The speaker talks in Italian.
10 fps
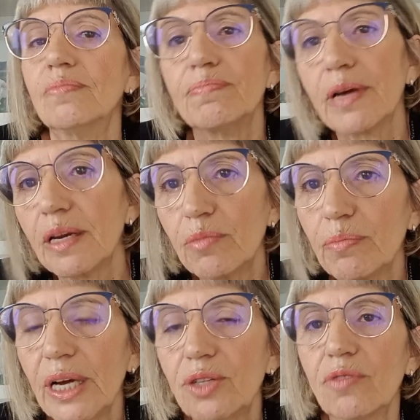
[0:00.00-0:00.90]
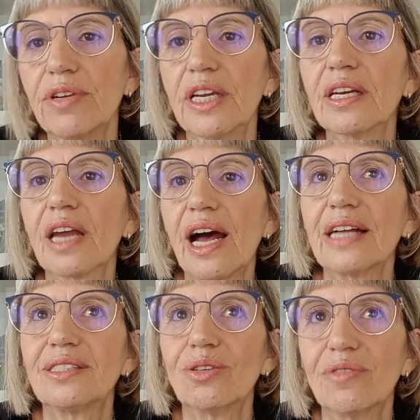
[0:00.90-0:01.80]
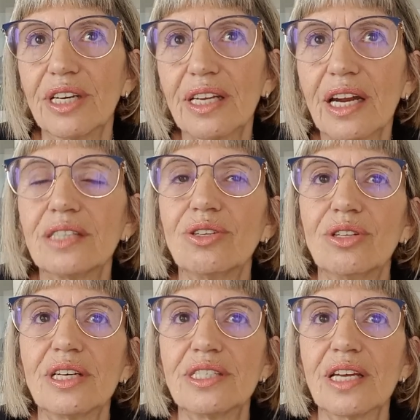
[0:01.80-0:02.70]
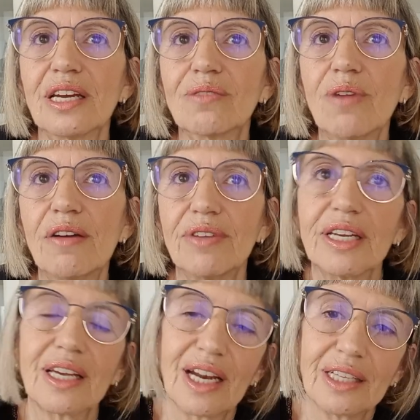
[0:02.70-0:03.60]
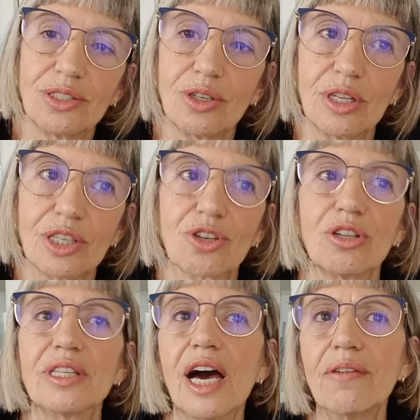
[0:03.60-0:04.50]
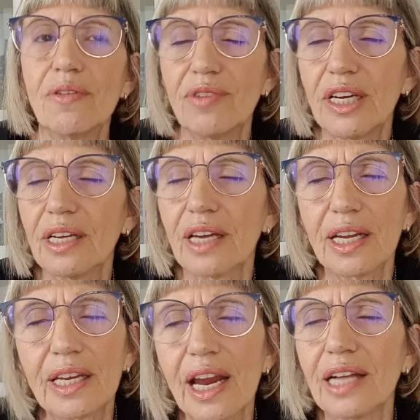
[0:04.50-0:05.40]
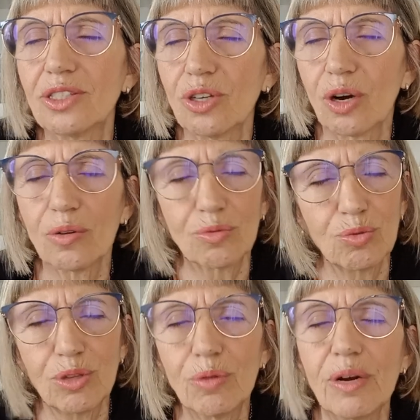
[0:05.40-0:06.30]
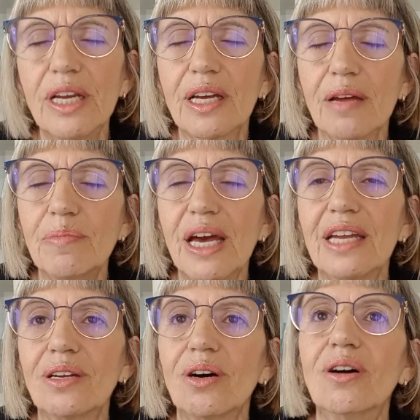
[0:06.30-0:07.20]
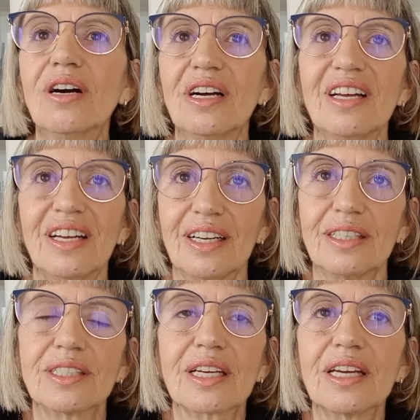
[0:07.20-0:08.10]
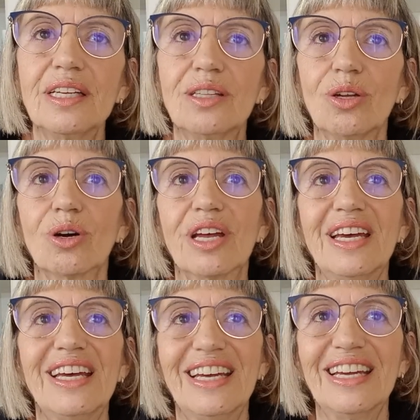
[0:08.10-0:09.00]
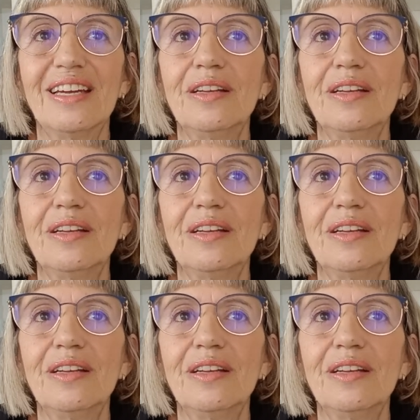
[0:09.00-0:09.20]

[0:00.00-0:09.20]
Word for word: per il momento vi ringrazio, vi ringrazio di essere qua, vi ringrazio di ascoltarvi, vi ringrazio tutti quelli che mi hanno scritto che